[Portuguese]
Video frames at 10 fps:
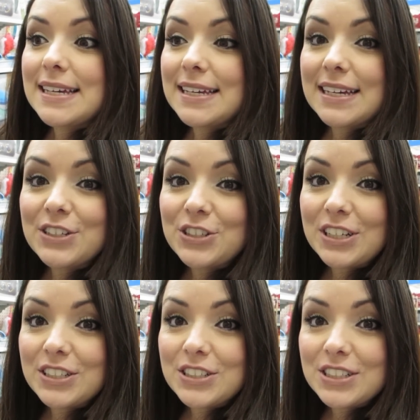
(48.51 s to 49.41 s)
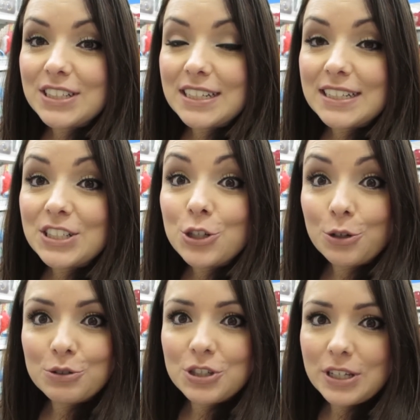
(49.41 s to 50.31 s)
e a gente
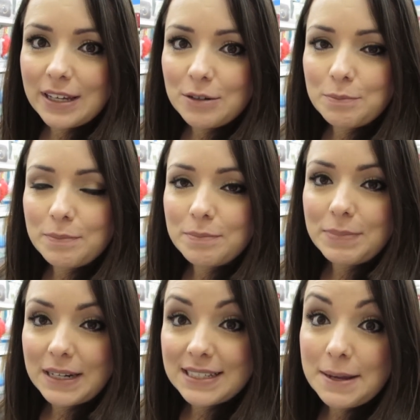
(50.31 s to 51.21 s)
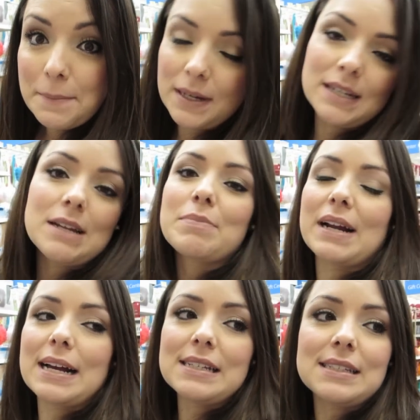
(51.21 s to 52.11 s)
tirou o dinheiro pra semana
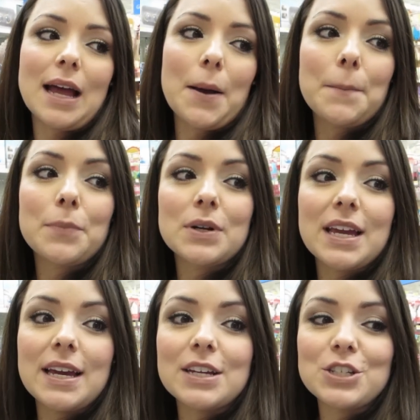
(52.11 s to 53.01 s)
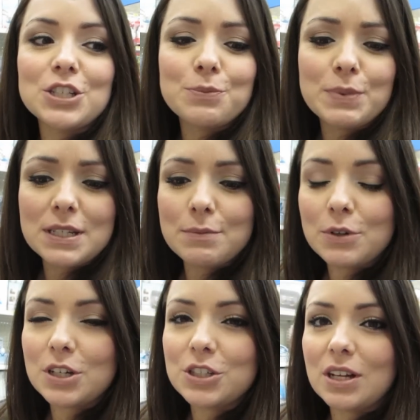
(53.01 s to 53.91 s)
para gastar. Porque a gente
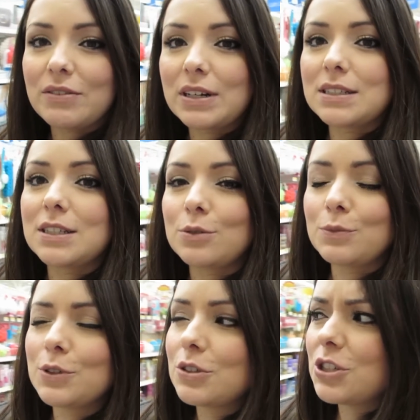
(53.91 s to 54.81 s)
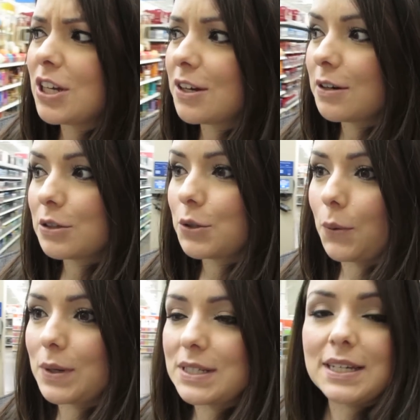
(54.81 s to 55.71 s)
percebeu que a gente tava gastando muito dinheiro à
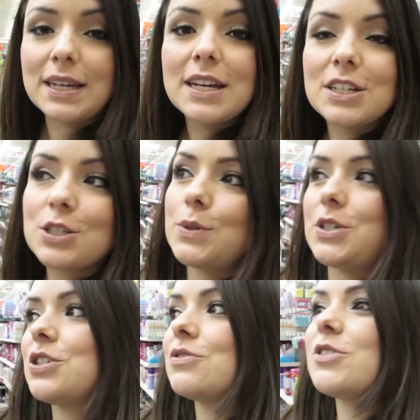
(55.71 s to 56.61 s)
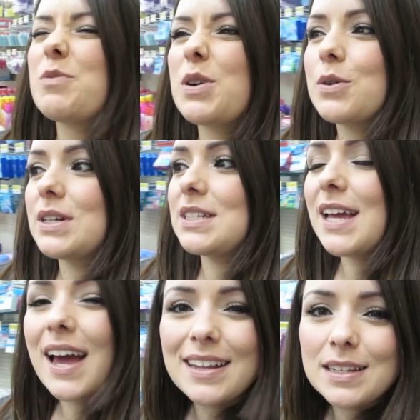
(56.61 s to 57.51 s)
toa, assim. Tipo, a gente vê uma coisa
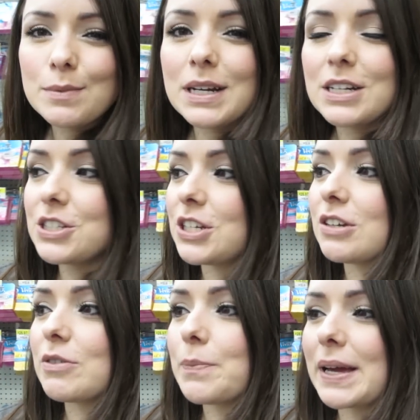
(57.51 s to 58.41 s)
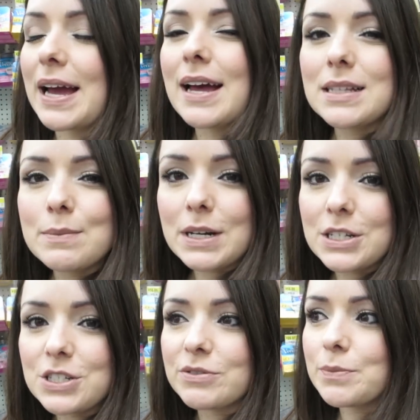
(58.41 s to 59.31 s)
em, ah, tá baratinho, vamos pegar, ah, tá
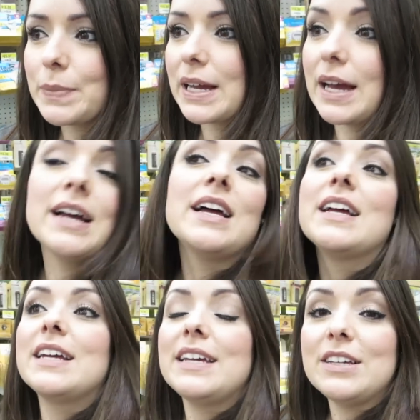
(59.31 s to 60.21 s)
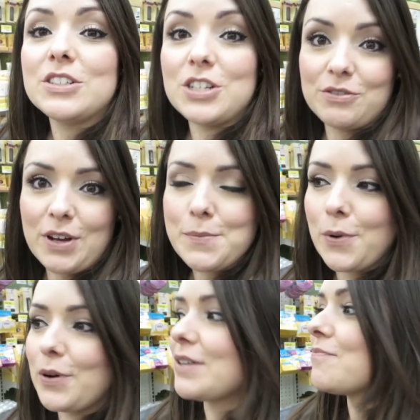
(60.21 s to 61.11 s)
baratinho, vamos pegar. E o dinheiro vai
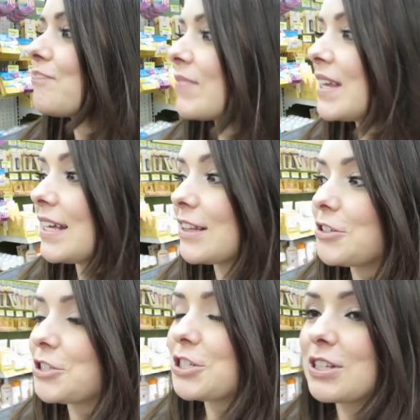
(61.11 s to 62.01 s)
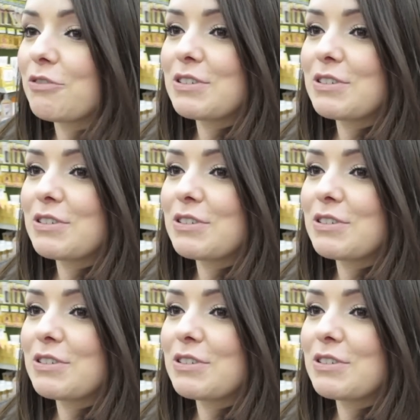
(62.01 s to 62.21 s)
embora. Então a gente tá